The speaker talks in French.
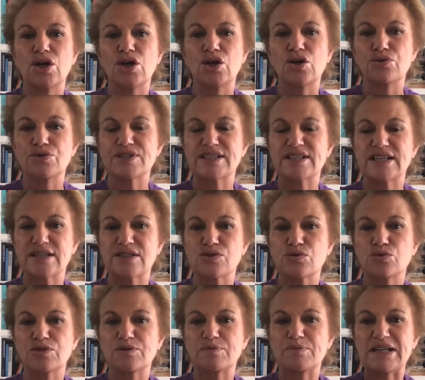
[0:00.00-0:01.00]
le 16
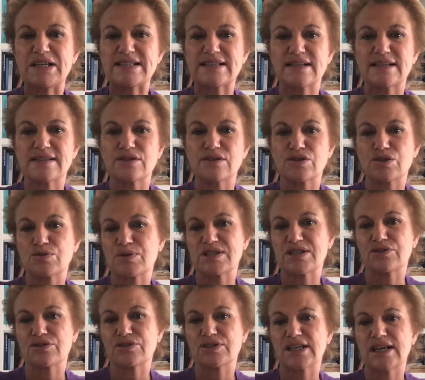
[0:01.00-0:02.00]
août
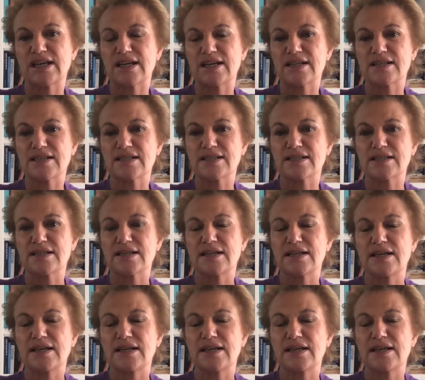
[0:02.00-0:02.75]
1775